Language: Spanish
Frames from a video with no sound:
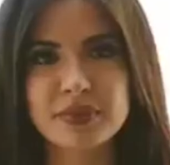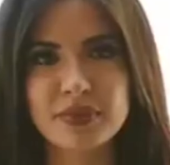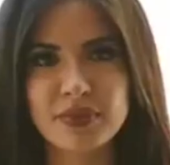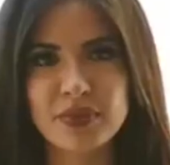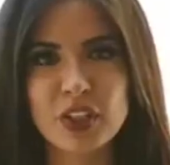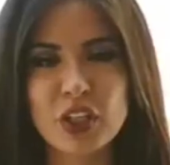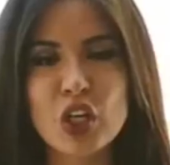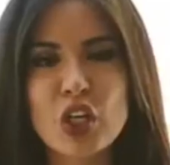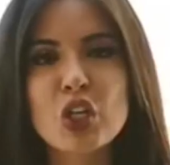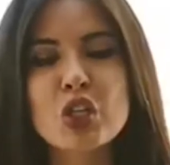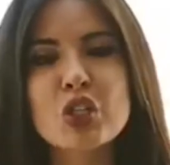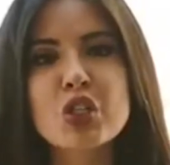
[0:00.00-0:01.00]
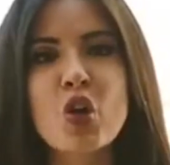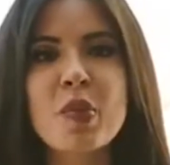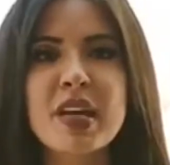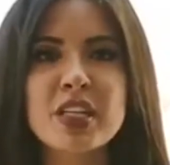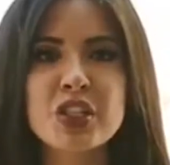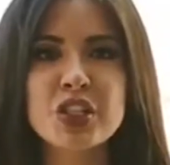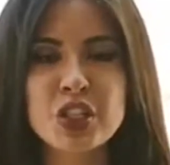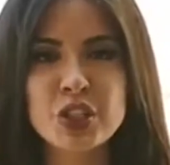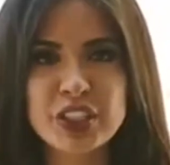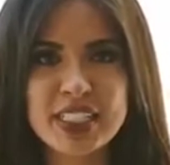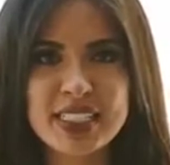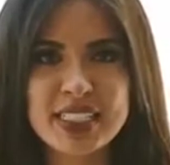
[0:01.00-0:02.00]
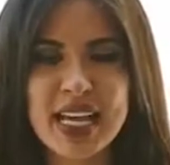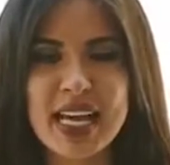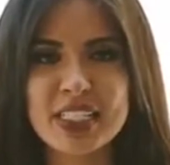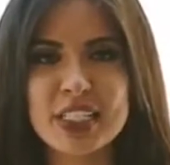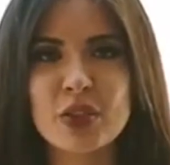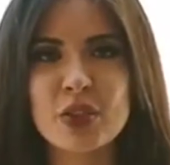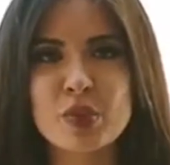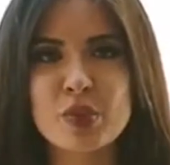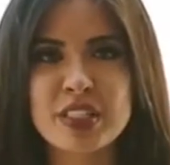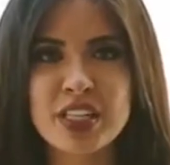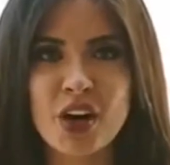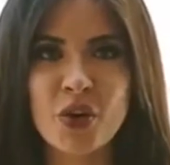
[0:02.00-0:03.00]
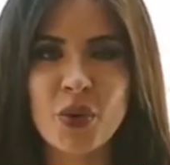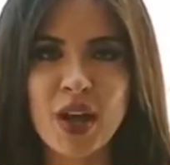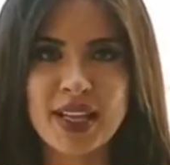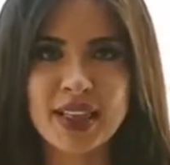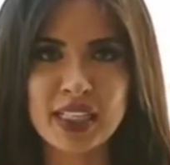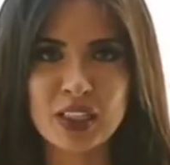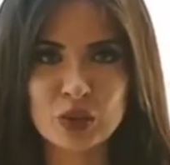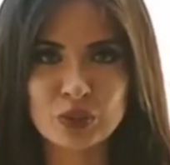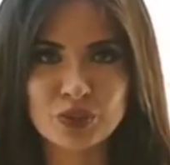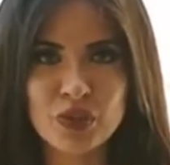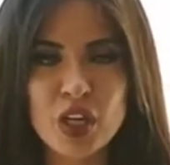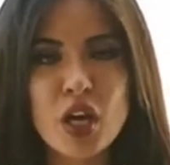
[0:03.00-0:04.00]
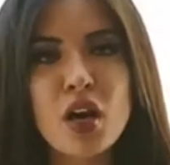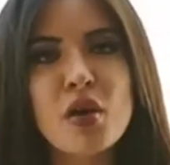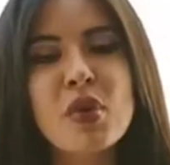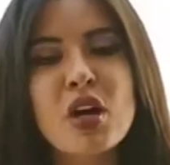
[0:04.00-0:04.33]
Modelo brasileña gastó 500 mil dólares para verse como